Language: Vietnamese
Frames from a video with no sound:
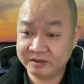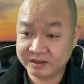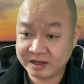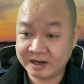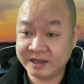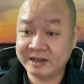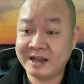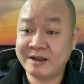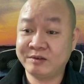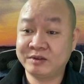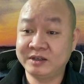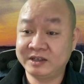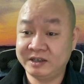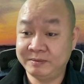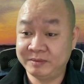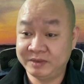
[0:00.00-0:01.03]
các lãnh đạo
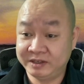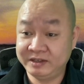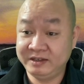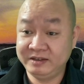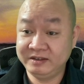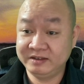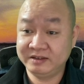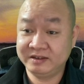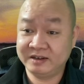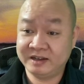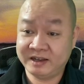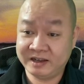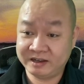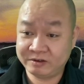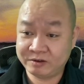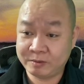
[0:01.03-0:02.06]
thời kỳ mới,
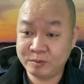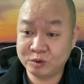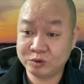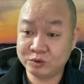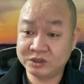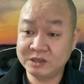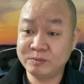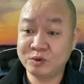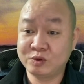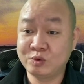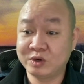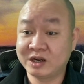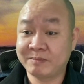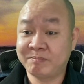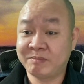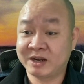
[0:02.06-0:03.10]
là có một tổ chức một
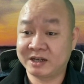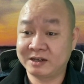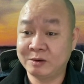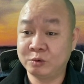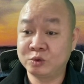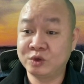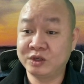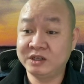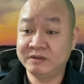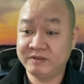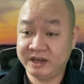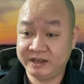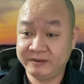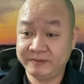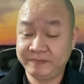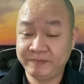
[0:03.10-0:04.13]
cuộc gặp mặt đầu xuân như
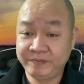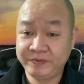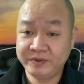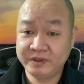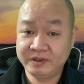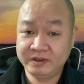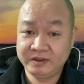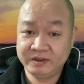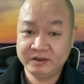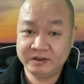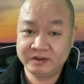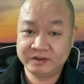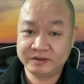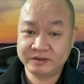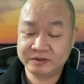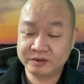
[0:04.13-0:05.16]
vậy.
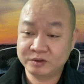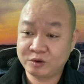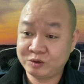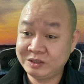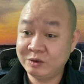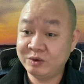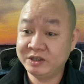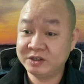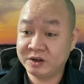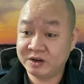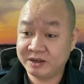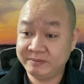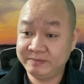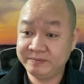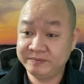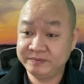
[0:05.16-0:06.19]
Uh, có nhiều lý do
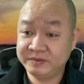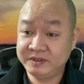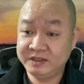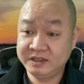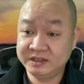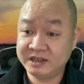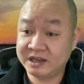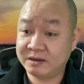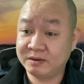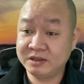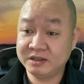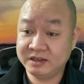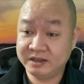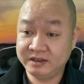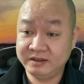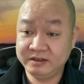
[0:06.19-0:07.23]
lắm, xin chia sẻ có như
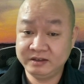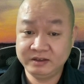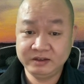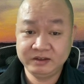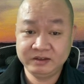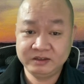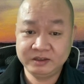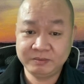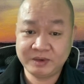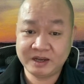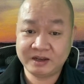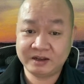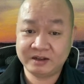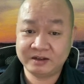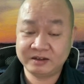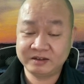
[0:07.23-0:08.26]
thế. Nhưng
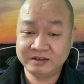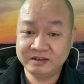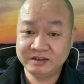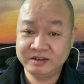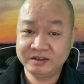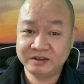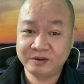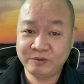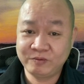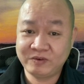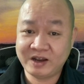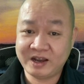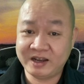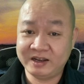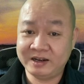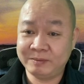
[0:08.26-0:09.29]
mà không
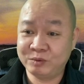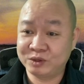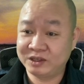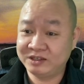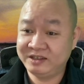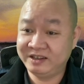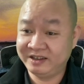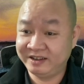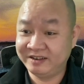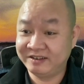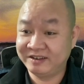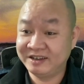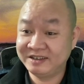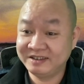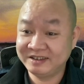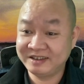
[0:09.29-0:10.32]
phải là một cái gì đấy nó
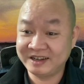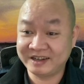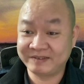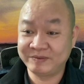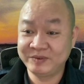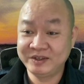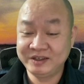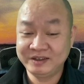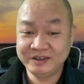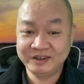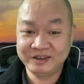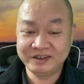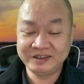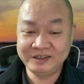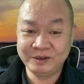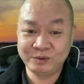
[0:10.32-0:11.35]
là
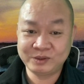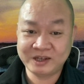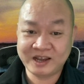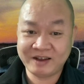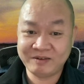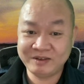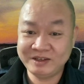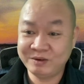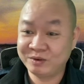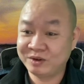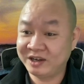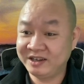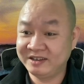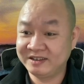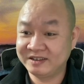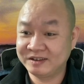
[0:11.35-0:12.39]
uh, nhiều trang và nhiều
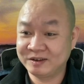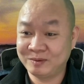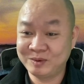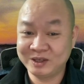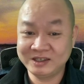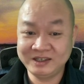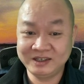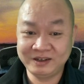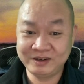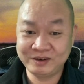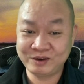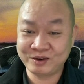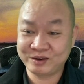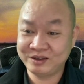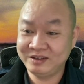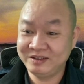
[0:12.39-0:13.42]
kênh có một cái gì đấy nó
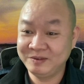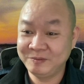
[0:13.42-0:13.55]
nói.